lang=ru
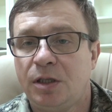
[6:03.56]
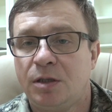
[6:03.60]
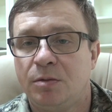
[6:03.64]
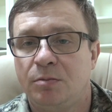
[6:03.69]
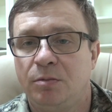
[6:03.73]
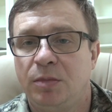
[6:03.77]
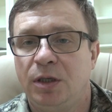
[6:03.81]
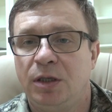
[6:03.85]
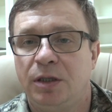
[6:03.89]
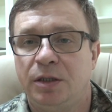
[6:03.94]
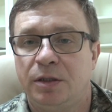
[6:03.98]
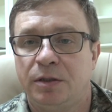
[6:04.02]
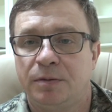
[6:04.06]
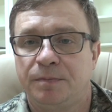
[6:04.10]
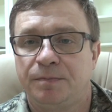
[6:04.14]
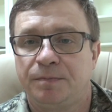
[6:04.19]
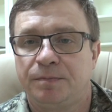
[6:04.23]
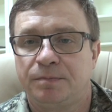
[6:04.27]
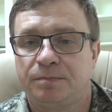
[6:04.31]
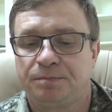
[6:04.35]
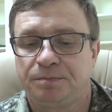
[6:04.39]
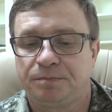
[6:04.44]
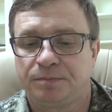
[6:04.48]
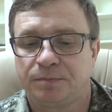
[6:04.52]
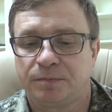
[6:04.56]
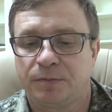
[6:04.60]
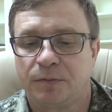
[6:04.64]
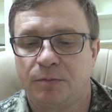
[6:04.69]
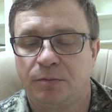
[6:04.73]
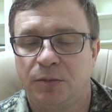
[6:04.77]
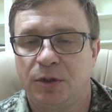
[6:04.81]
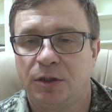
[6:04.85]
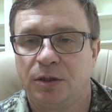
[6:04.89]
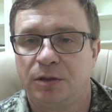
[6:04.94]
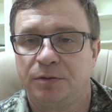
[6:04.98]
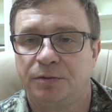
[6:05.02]
были,
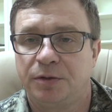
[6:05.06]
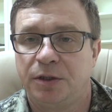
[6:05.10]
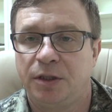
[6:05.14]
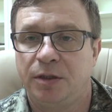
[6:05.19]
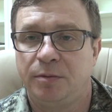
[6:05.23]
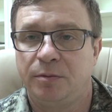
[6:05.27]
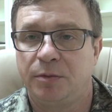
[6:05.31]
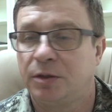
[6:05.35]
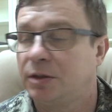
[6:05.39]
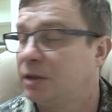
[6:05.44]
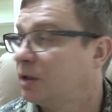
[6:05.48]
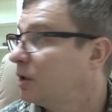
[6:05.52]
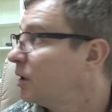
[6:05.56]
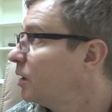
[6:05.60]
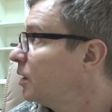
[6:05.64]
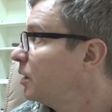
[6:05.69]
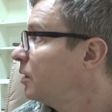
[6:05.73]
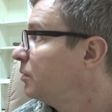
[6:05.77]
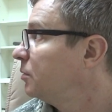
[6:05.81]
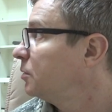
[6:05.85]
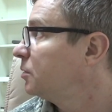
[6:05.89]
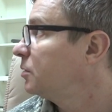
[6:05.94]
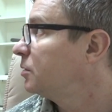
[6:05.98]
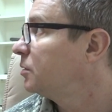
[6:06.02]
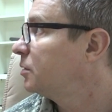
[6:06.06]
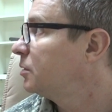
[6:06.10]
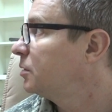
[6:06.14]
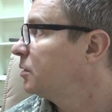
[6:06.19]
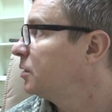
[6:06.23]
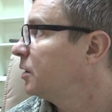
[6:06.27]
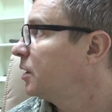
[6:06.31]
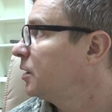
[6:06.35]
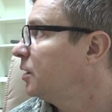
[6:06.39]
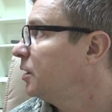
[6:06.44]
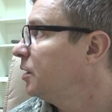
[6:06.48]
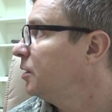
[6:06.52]
было время на вот
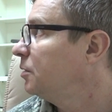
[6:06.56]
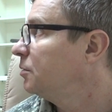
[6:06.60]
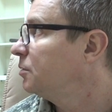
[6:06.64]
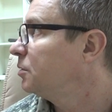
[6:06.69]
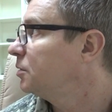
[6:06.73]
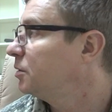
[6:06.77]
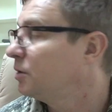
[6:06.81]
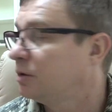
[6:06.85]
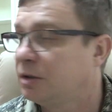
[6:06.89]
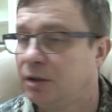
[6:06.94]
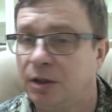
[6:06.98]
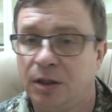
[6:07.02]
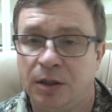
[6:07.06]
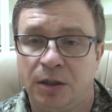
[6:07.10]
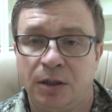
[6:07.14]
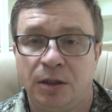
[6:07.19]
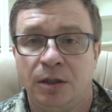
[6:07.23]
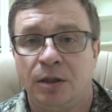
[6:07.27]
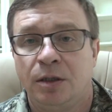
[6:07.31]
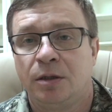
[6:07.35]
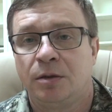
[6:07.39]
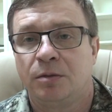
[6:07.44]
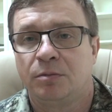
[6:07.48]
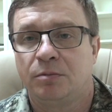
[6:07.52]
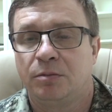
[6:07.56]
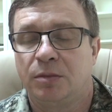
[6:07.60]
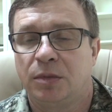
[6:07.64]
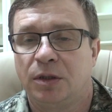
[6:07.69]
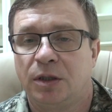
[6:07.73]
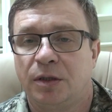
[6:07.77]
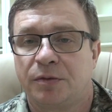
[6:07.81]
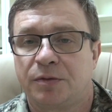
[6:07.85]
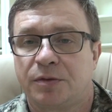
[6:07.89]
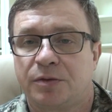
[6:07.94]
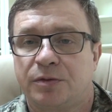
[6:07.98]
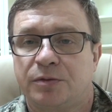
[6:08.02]
такие вот
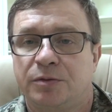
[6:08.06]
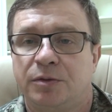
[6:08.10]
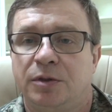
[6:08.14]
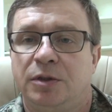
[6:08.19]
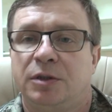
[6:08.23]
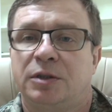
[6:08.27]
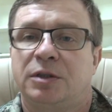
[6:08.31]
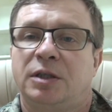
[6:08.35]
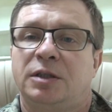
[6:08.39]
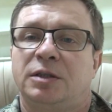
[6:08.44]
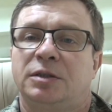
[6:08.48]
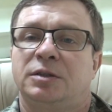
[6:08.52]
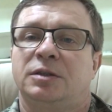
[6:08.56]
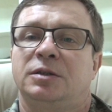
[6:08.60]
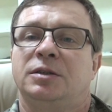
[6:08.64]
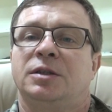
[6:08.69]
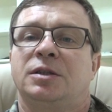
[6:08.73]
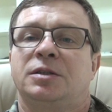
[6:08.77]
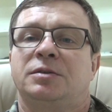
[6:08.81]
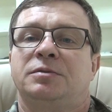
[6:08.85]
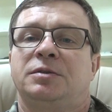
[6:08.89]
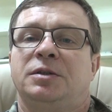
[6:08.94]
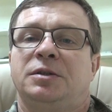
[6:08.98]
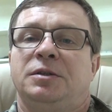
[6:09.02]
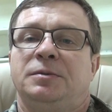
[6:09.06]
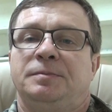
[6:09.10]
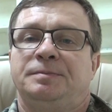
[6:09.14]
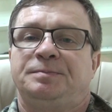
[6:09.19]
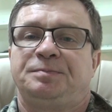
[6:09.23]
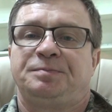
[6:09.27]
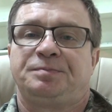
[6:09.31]
плавство, или как это назвать.